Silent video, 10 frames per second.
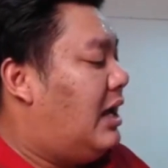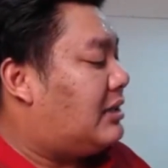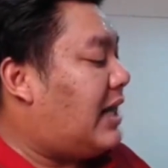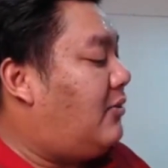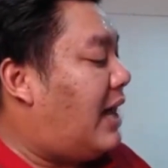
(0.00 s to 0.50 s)

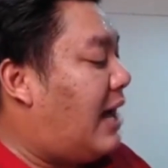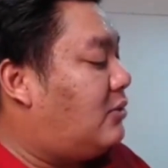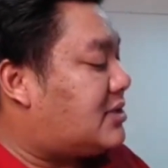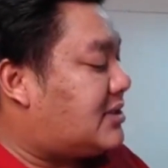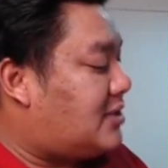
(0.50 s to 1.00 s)
เราเอา
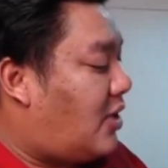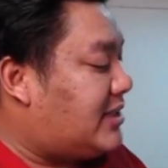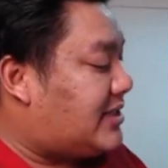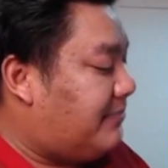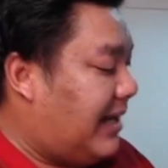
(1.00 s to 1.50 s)
ร้อย
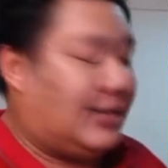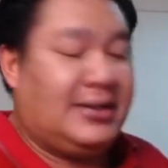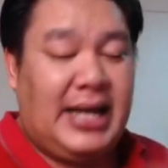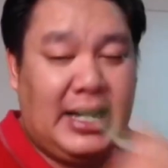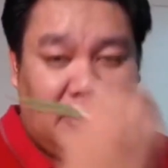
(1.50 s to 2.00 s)
สิบเอ็ด
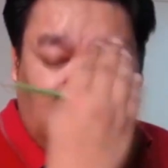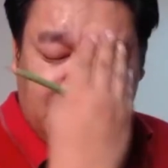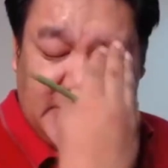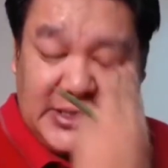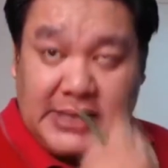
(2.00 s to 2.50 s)
เนี่ยลบ
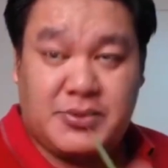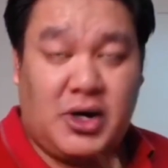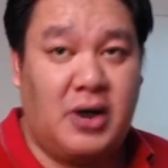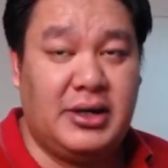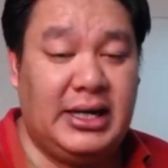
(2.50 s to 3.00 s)
สี่สิบส
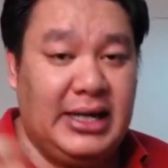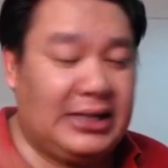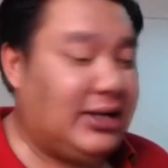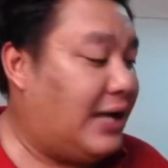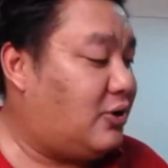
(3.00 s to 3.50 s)
องเนี่ยเหลือ
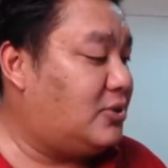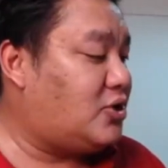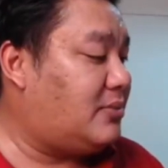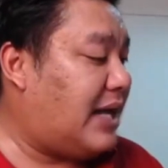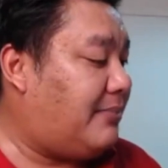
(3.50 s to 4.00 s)
เท่าไหร่คุณผู้ช
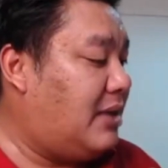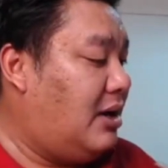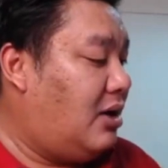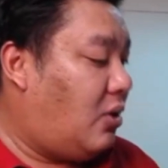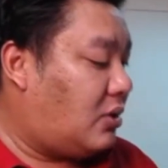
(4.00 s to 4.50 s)
มครับ
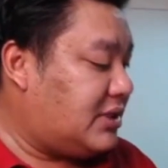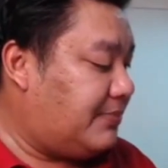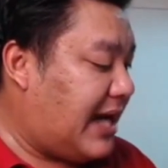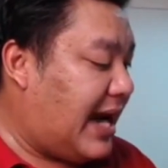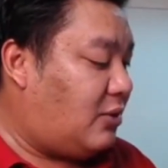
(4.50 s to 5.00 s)
6กสิ
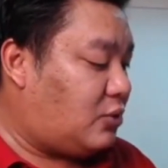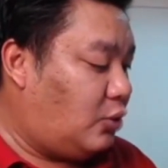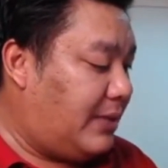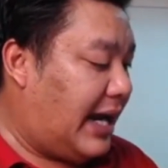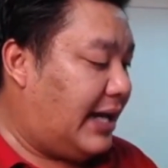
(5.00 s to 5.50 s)
บเก้าถู
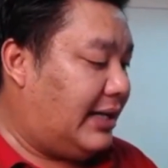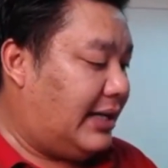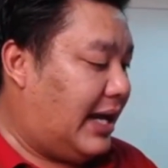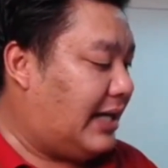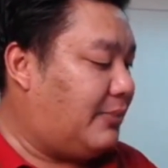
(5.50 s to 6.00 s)
กไหมฮะ
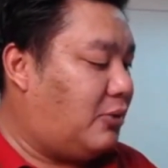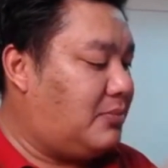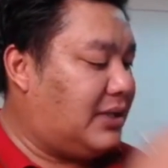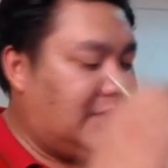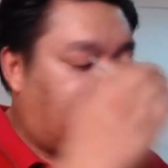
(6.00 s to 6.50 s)
อ่าถ้าผม
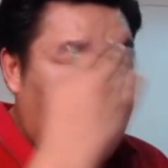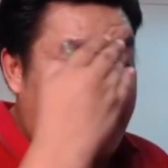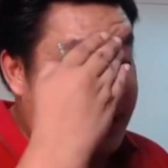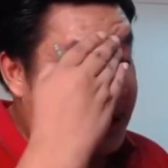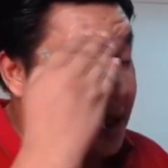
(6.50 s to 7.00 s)
คิดเลข
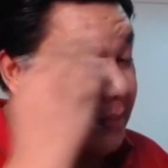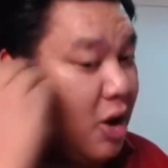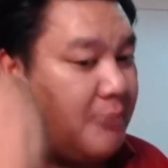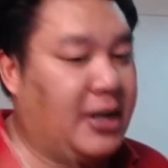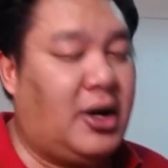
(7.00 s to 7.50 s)
ผิดก็บ
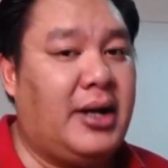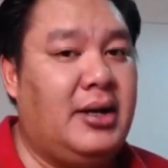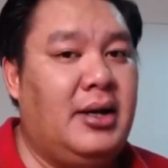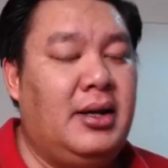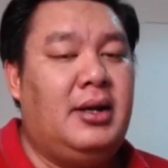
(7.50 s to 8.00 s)
อกมาหน่อย
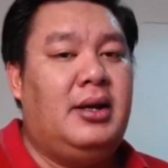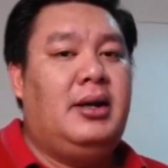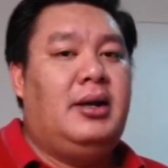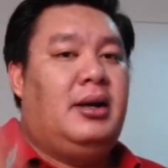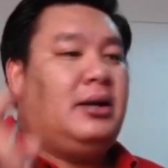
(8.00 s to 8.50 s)

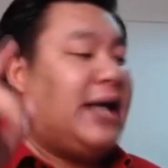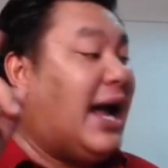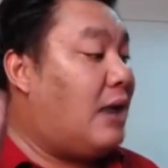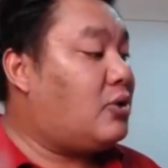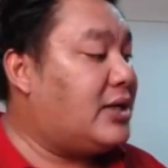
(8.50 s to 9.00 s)
ถ้า
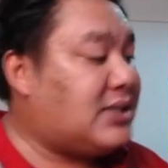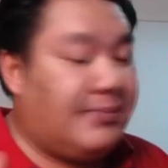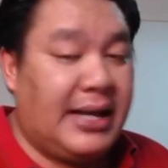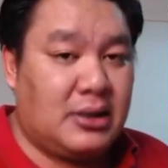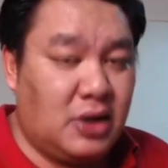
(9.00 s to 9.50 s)
เอาร้อยสิบ
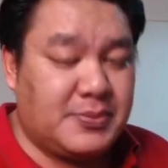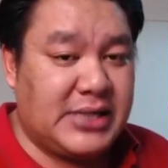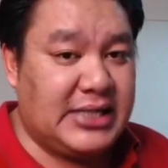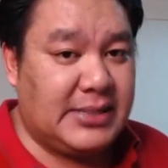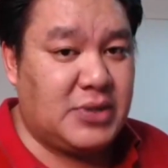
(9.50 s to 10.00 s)
เอ็ดลบ
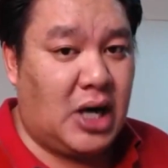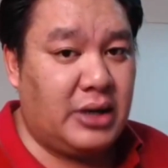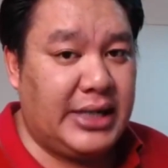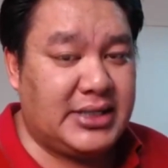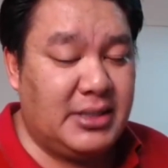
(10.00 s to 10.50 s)
สี่สิบสอง
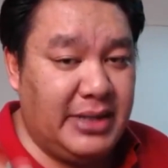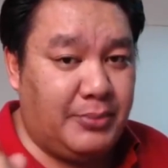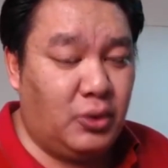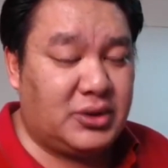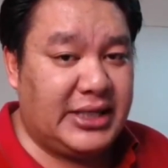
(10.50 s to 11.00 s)
เนี่ย จะมี
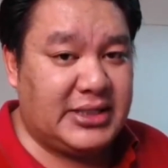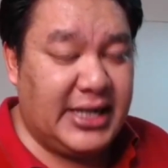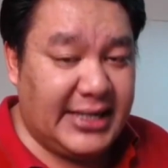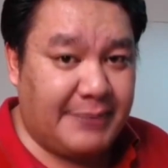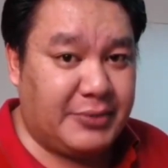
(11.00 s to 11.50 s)
ผู้ติดเชื้
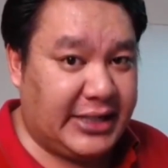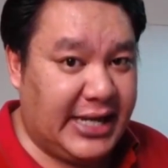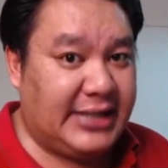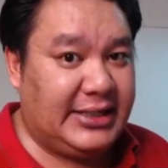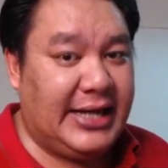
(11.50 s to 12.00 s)
อในประเท
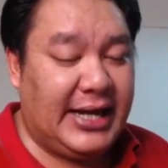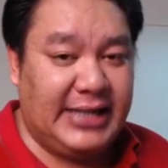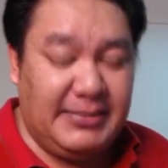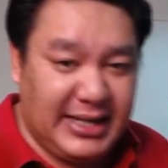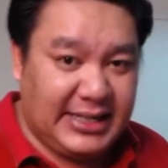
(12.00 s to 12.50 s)
ศเนี่ยนะ
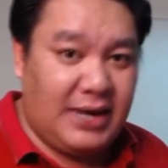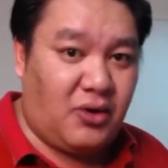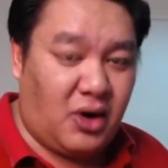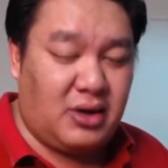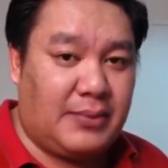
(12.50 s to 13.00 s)
ที่ไม่เกี่ยว
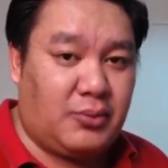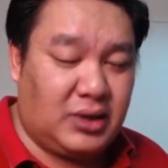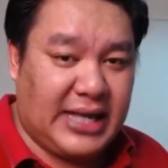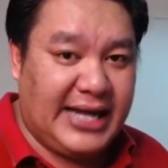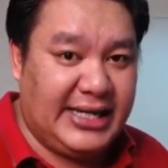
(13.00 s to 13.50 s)
ข้องค
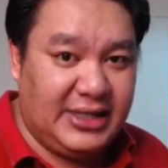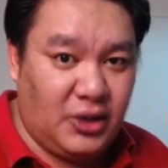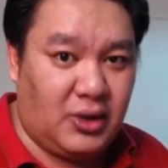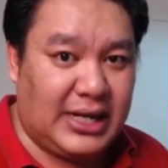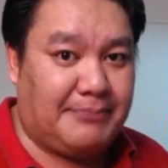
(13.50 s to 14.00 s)
นไทยที่อิน
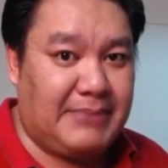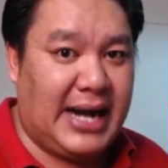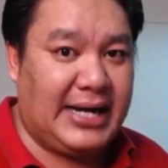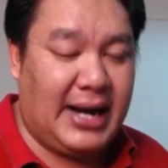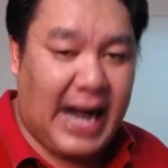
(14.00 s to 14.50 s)
โดกลับมา
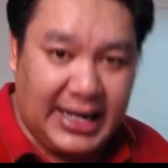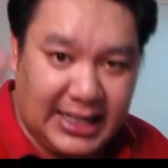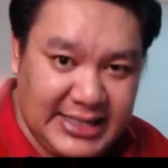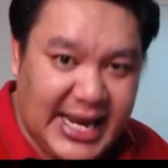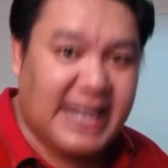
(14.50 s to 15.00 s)
นะ อัน
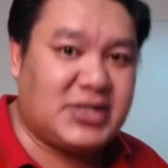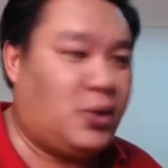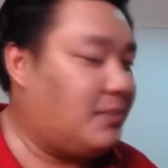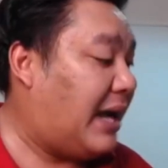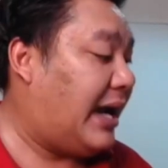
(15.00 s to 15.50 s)
นั้นแยกส่
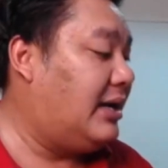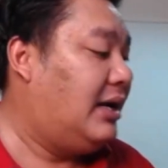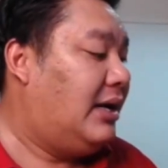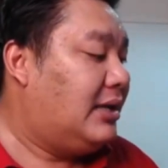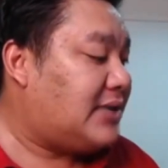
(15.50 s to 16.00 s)
วนไป
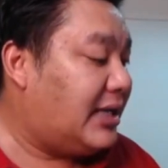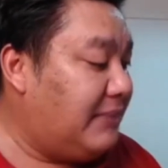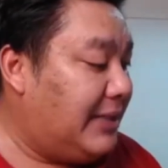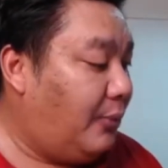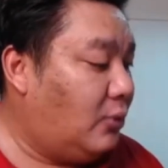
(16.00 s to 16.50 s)
จะ
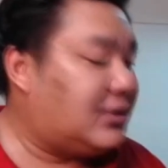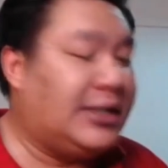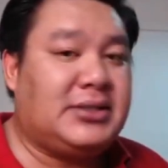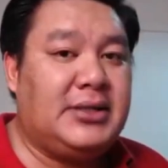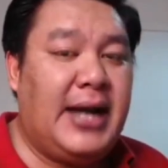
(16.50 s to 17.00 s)
มีผู้ติ
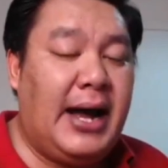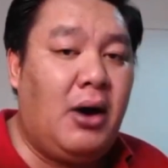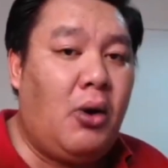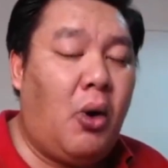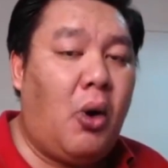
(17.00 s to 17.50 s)
ดเชื้อ
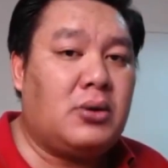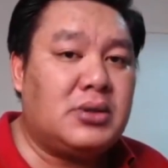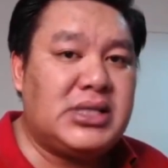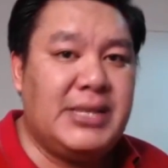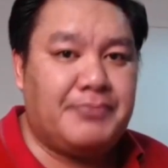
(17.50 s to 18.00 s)
หก
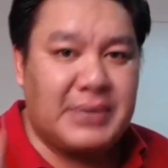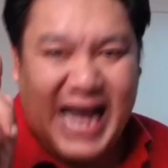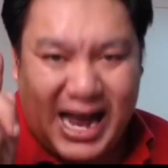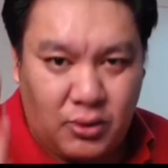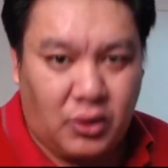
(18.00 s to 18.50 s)
สิบ
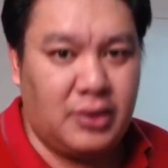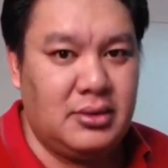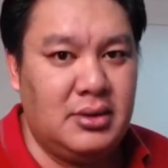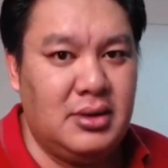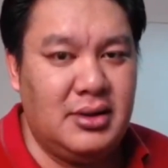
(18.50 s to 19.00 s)
เก้าคน
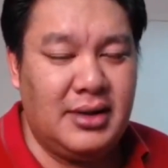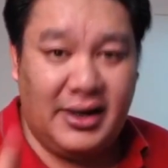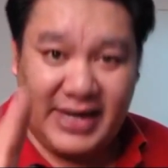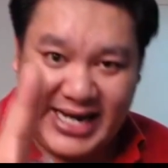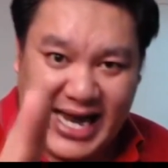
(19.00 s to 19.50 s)

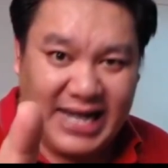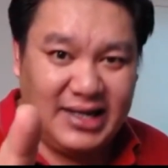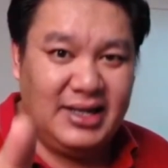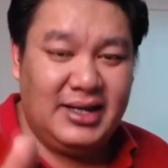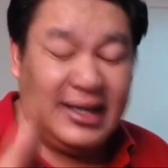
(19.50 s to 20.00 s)
โอเคนะ
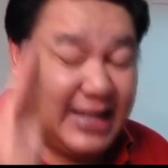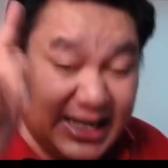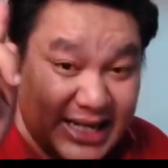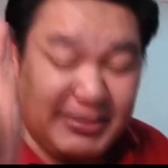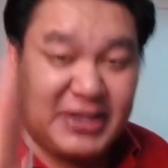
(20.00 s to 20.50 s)
และ
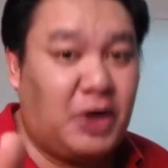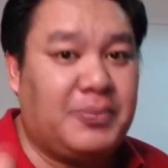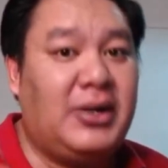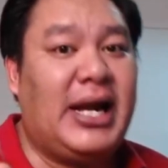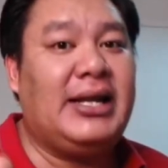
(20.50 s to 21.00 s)
ยังไม่จบ
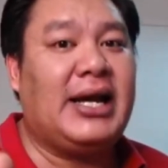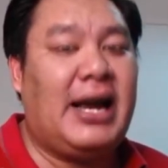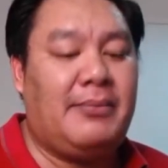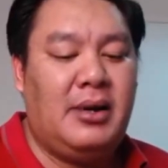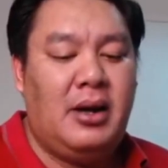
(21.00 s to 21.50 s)
เท่านั้นนะค
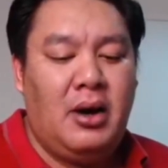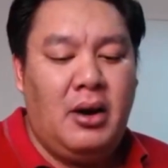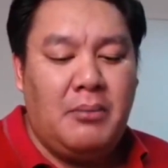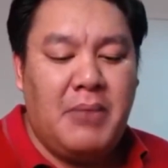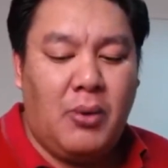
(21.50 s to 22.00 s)
รับ
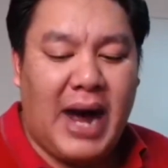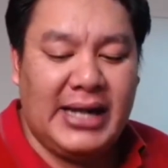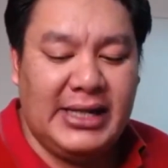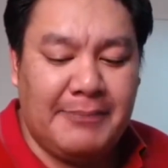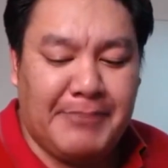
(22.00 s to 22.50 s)
เมื่อวาน
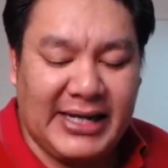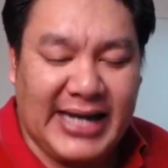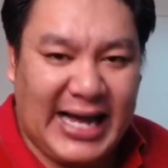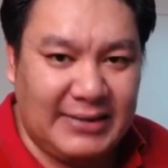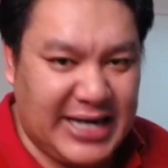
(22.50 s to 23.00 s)
นี้เป็น
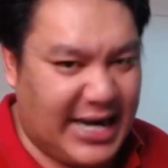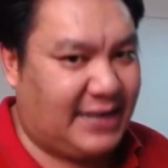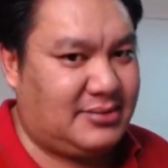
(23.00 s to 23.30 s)
ครั้งแรก